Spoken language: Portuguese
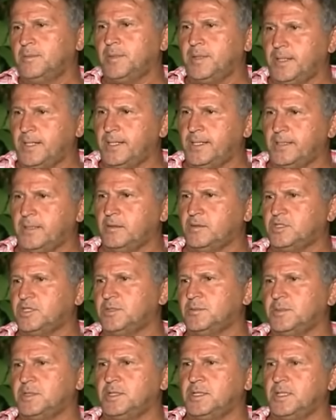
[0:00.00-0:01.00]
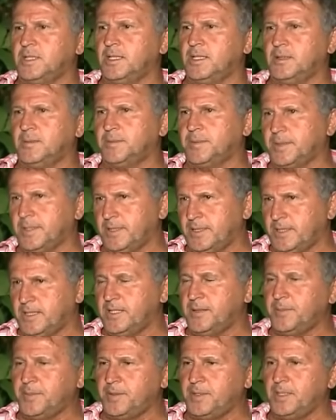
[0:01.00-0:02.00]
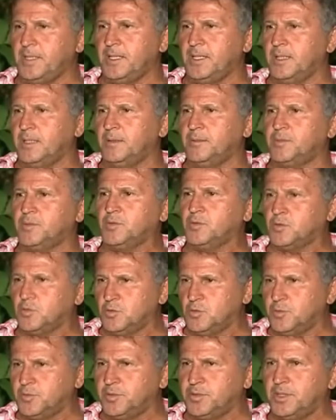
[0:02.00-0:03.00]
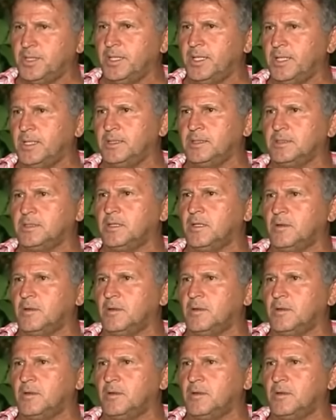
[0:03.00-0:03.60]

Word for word: para o time dele, para a equipe dele, para o grupo dele.